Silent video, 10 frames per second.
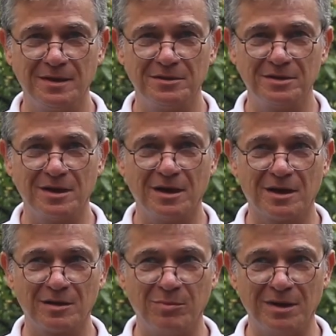Это как
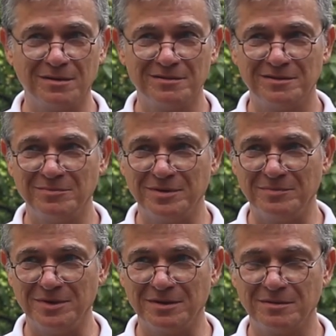рыба,
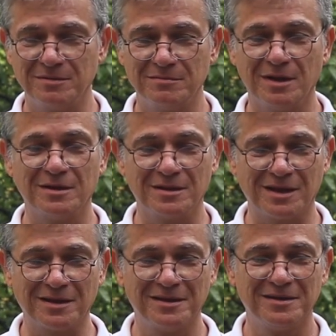например, на
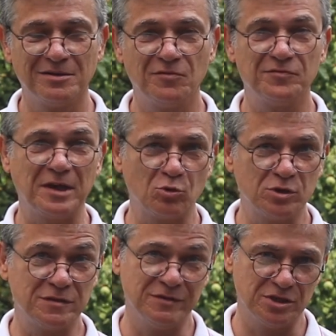рынке
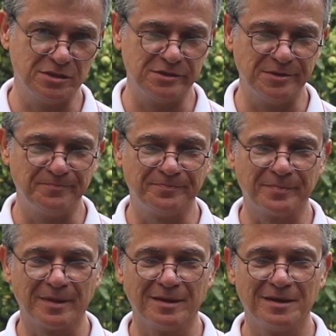второй свежести.
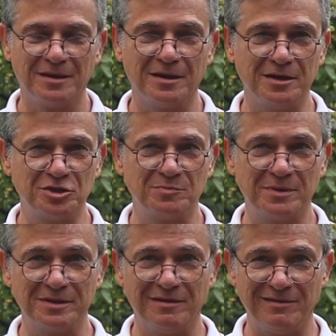Раньше
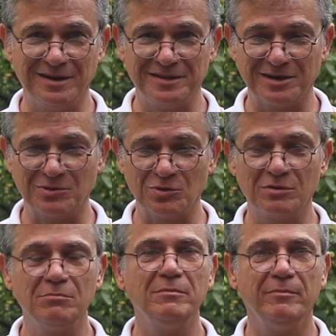продавали такое,
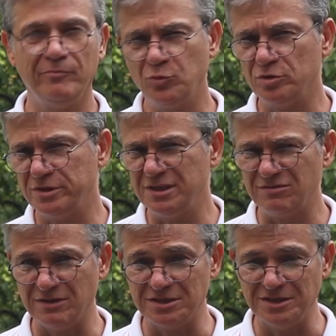то есть не
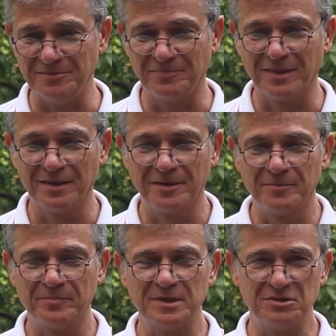свежая,
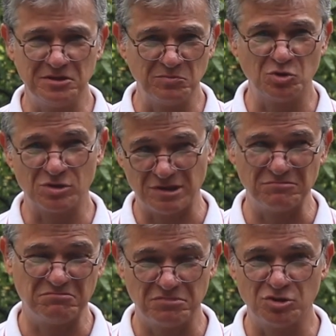
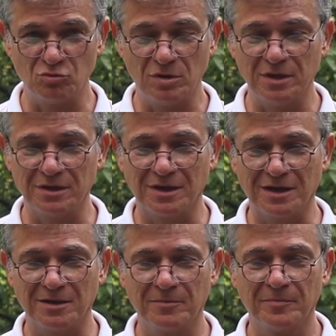немножко с
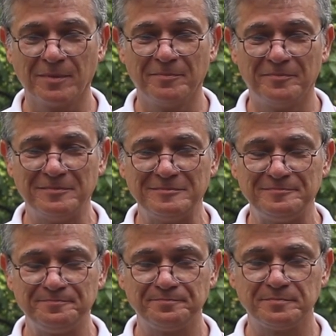тухлинкой.
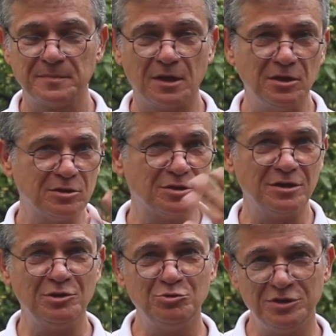А
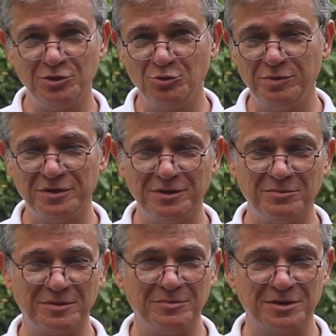некоторые люди любят,
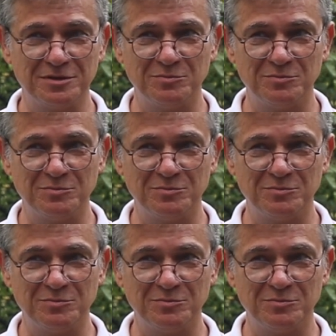например,